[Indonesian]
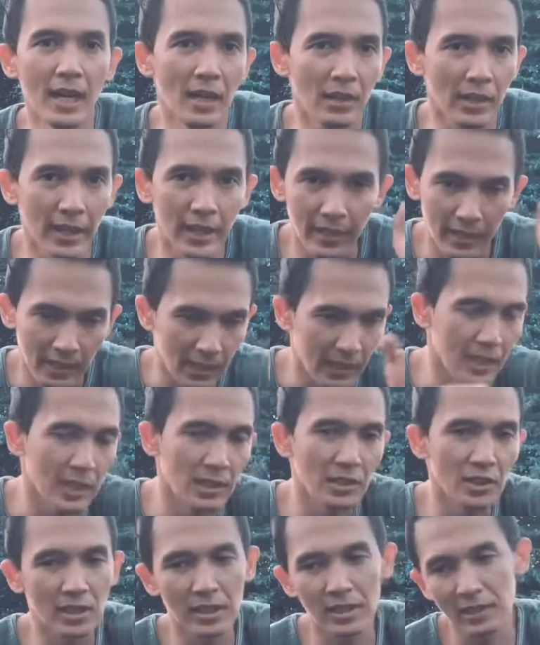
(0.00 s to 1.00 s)
Oke, kalian
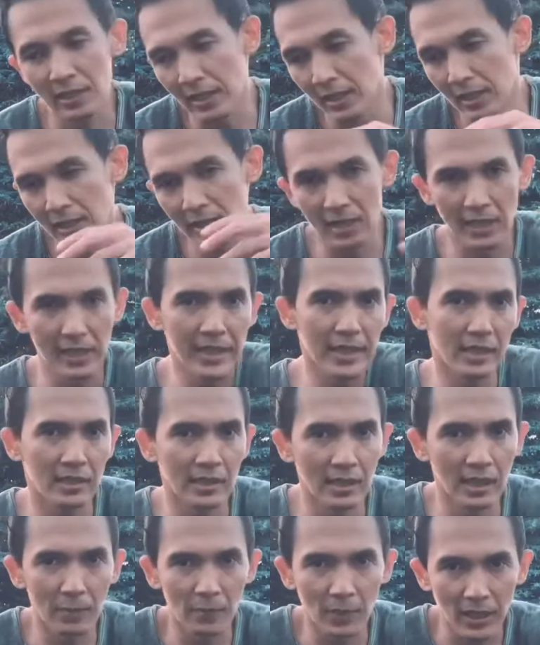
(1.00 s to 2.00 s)
uh, lihat
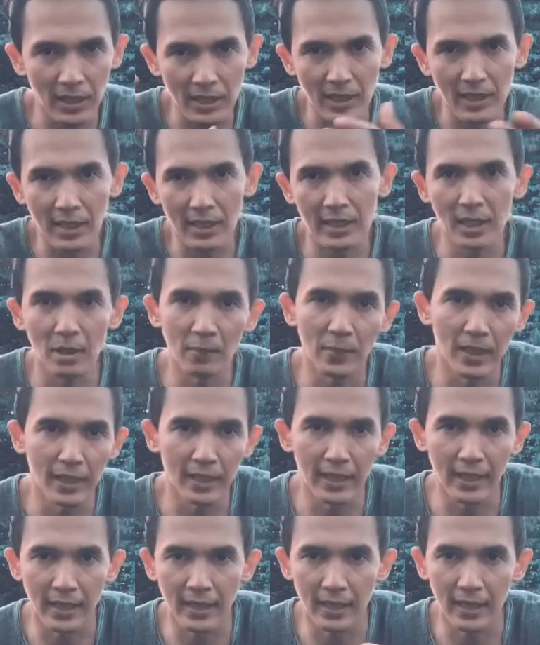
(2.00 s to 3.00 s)
dan perhatikan yang mana
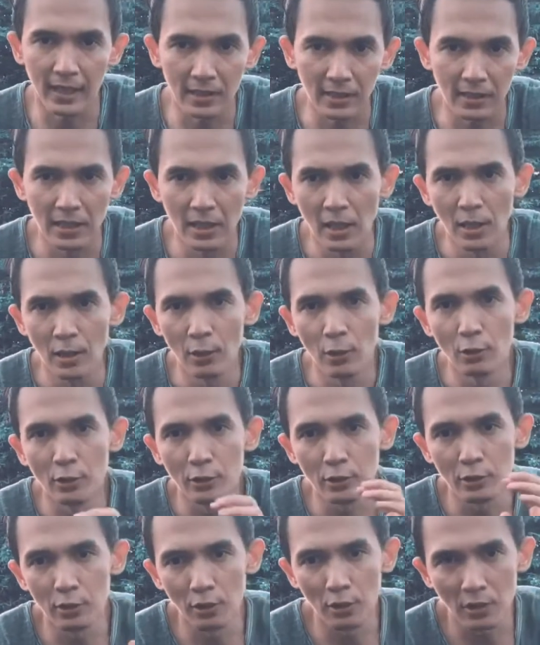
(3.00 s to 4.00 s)
yang enak
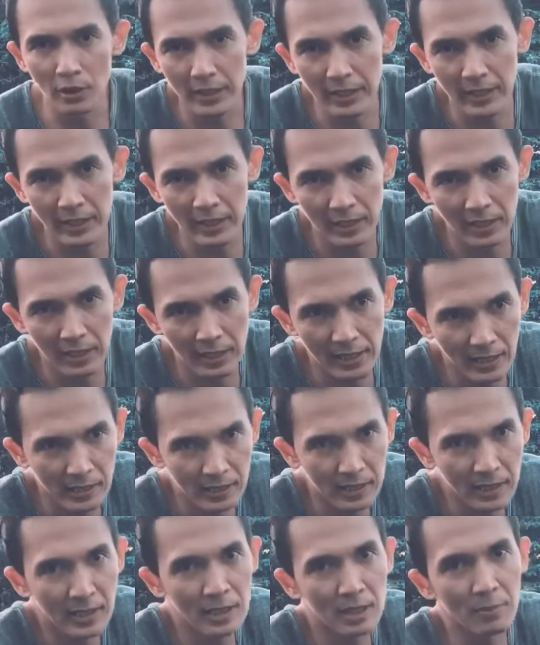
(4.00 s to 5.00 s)
untuk dilihat
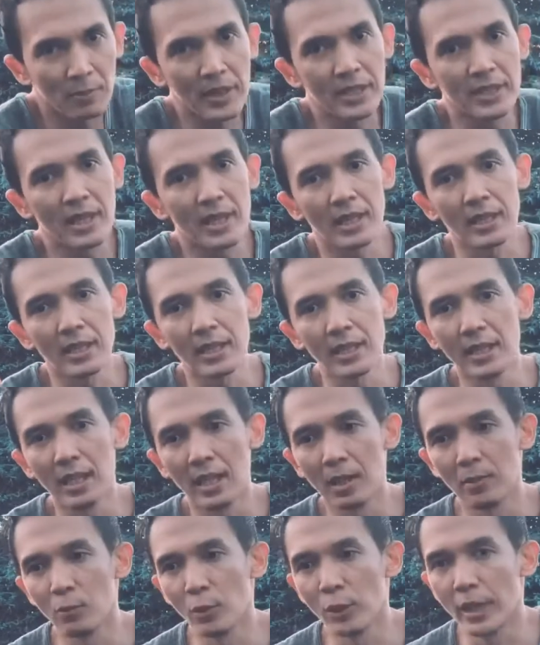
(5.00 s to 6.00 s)
dan dipelajari
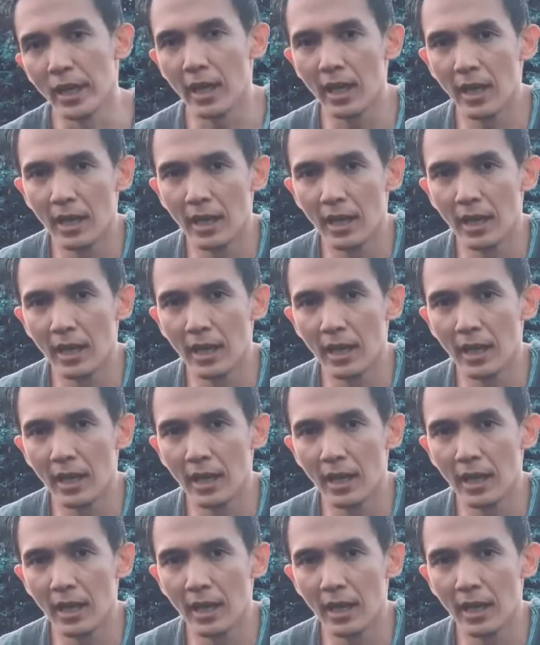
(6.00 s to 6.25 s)
dengan mudah.